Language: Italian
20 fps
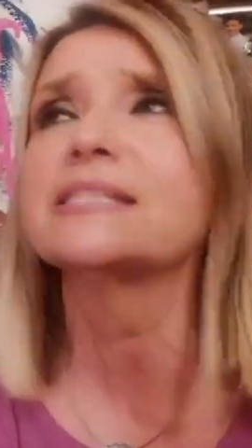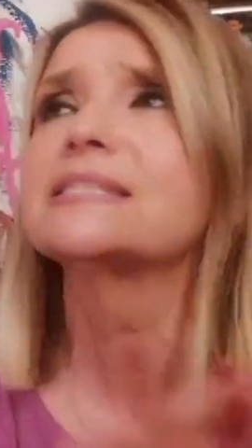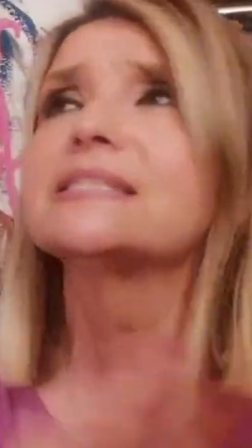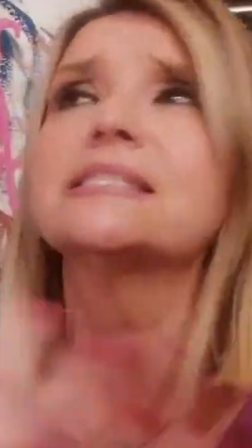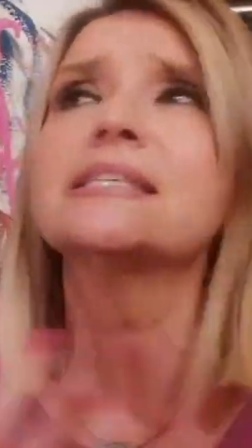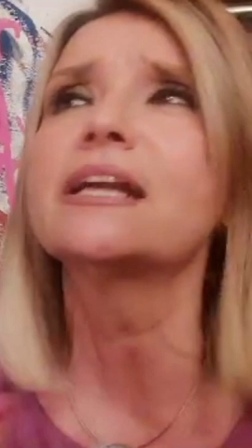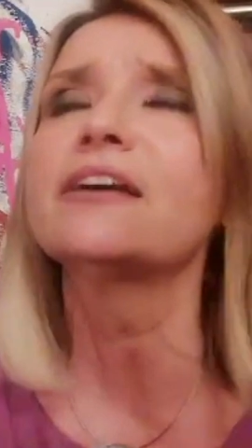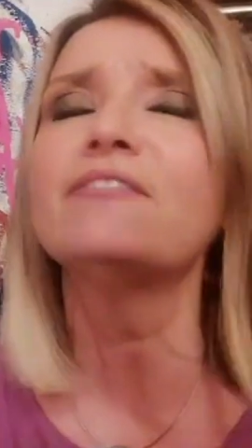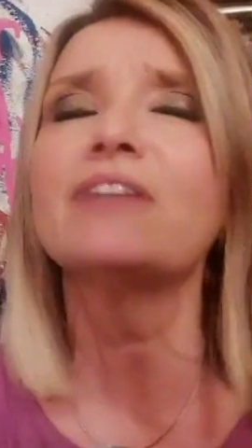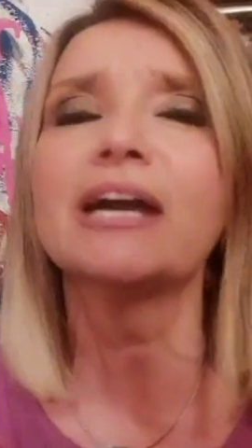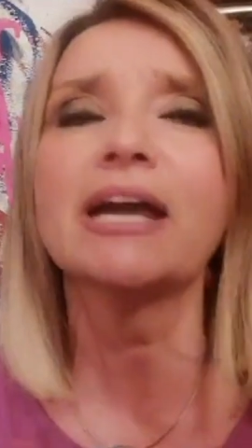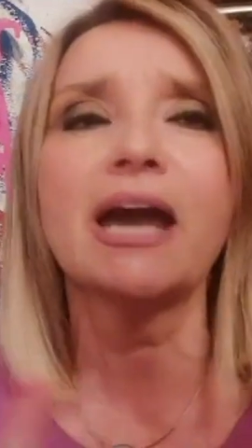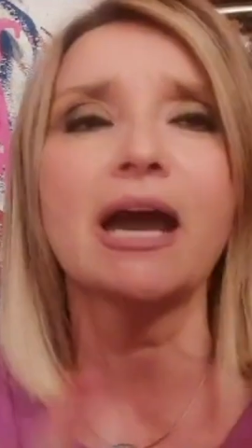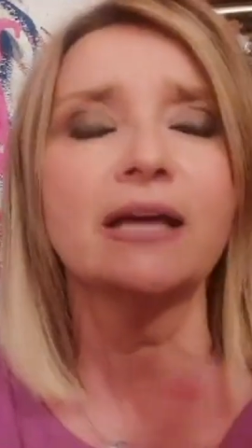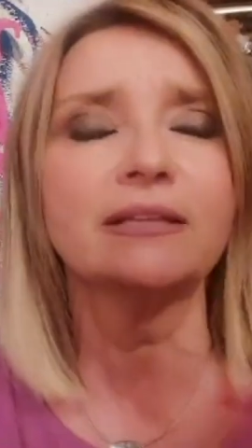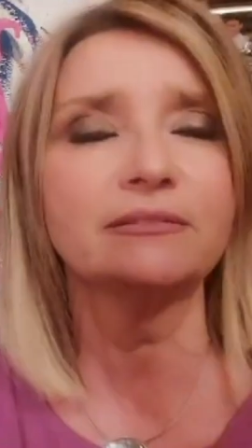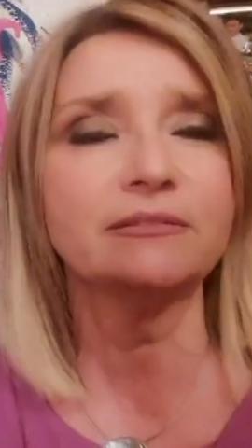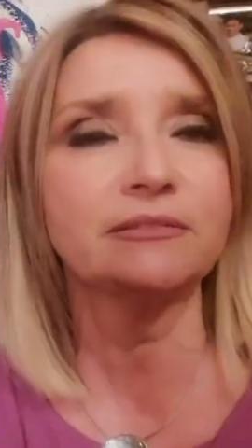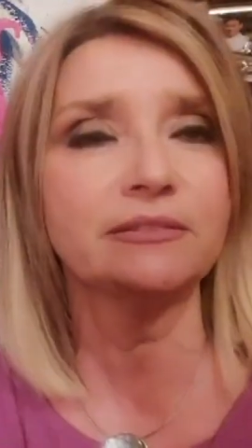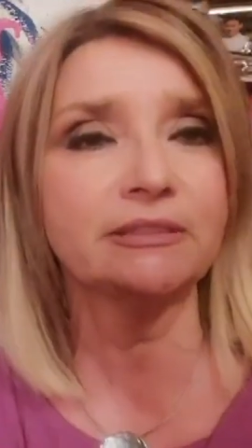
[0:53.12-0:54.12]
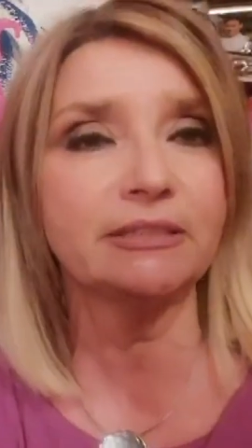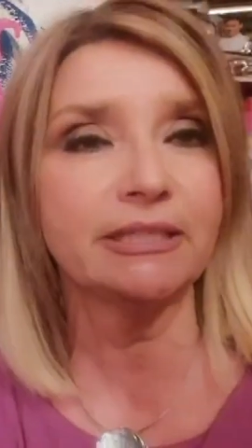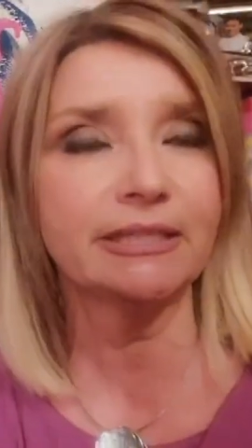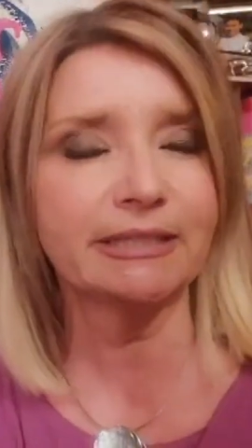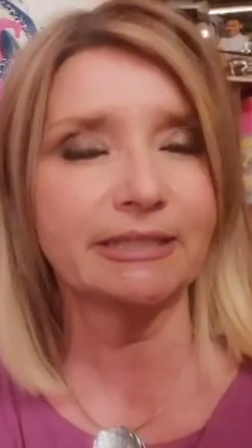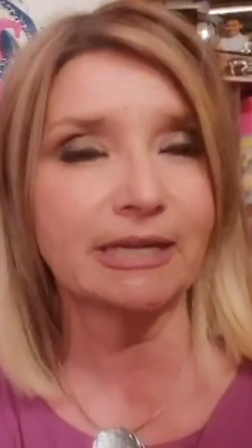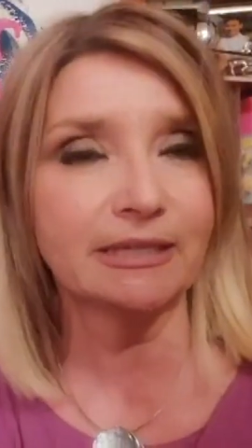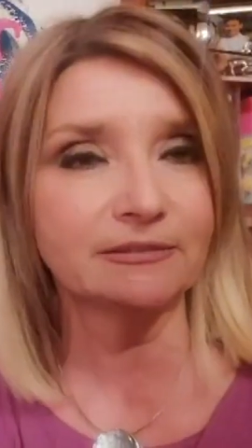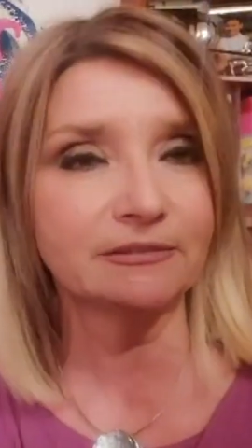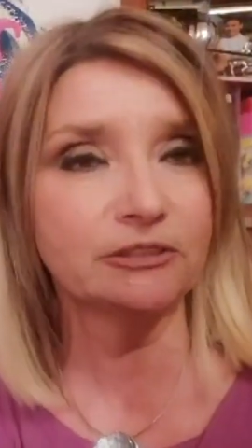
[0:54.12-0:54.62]
stravaganti
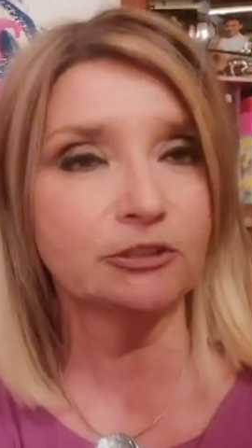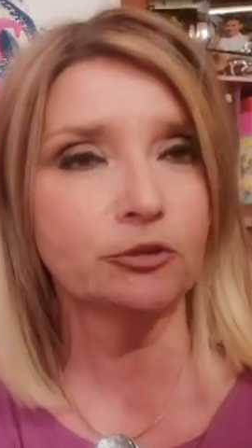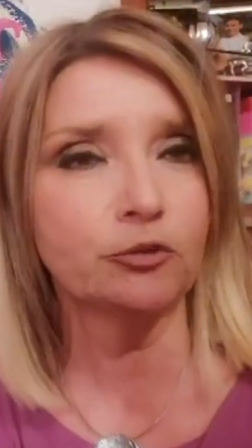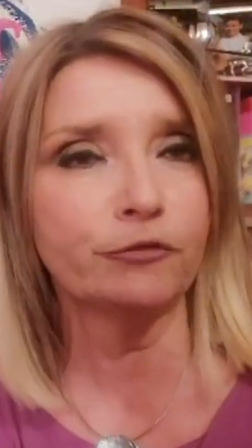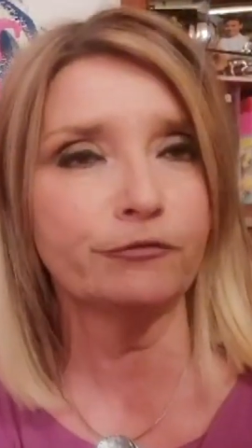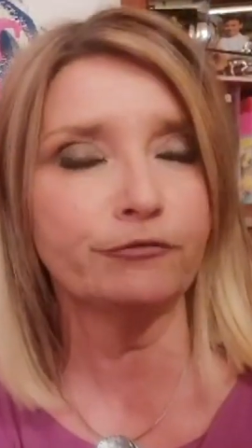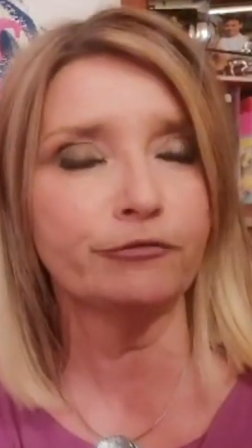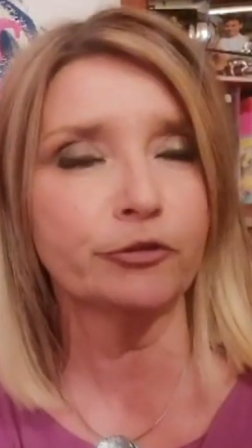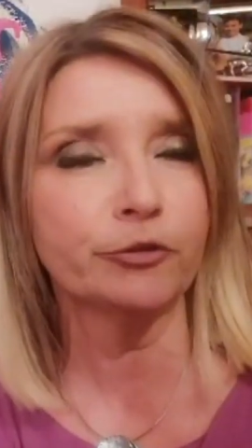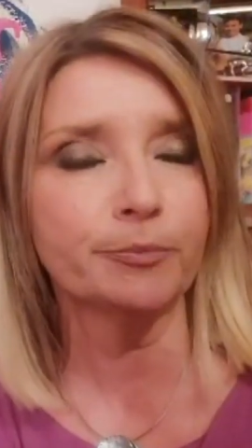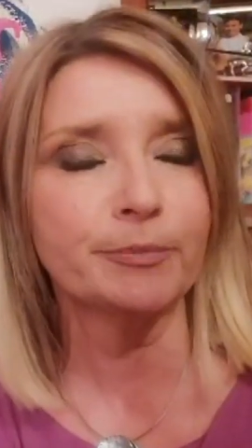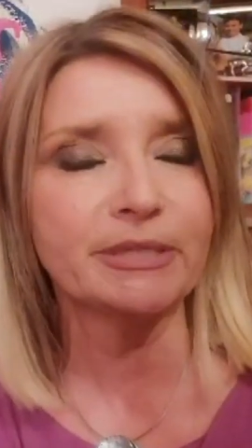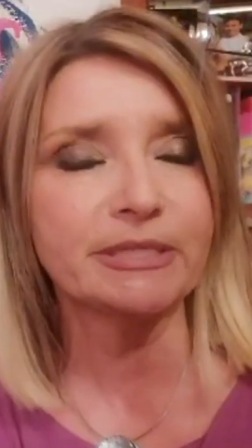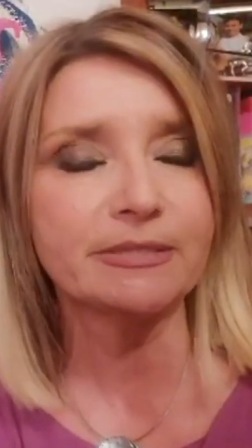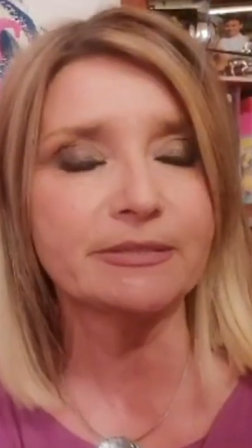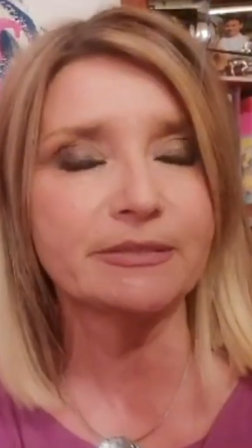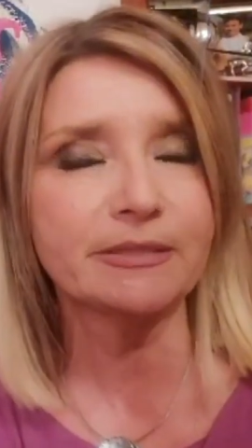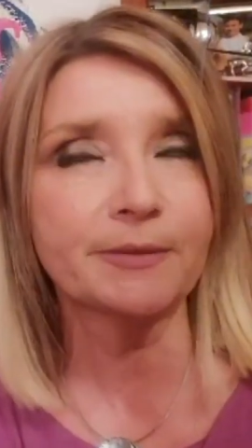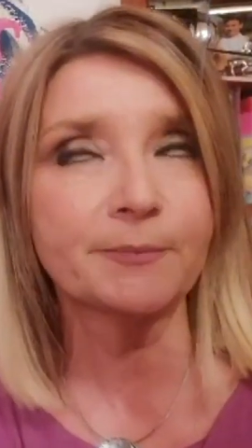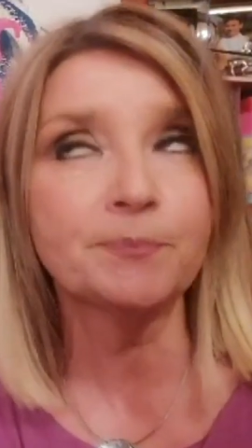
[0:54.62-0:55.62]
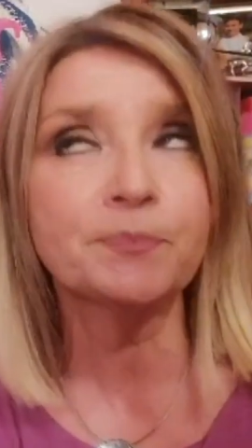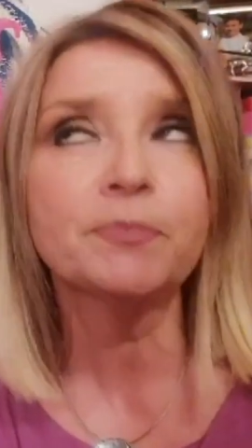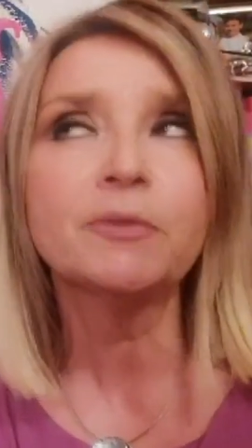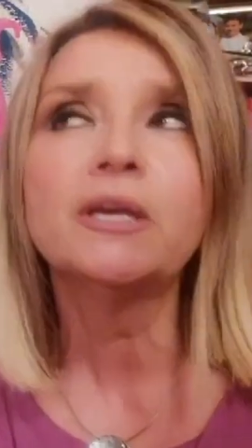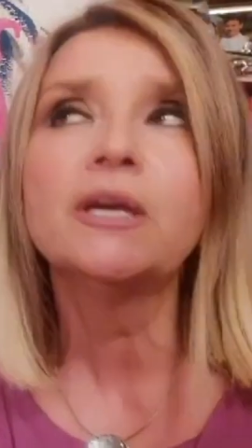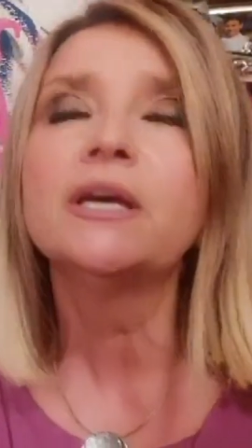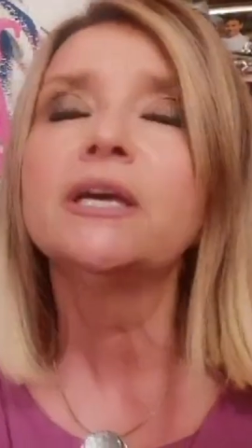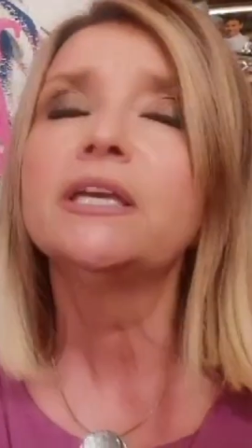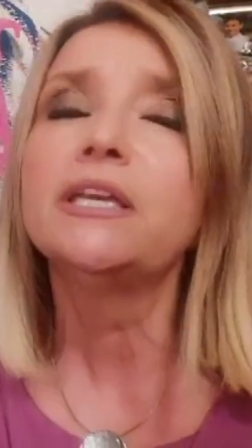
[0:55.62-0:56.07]
ed anticonformiste.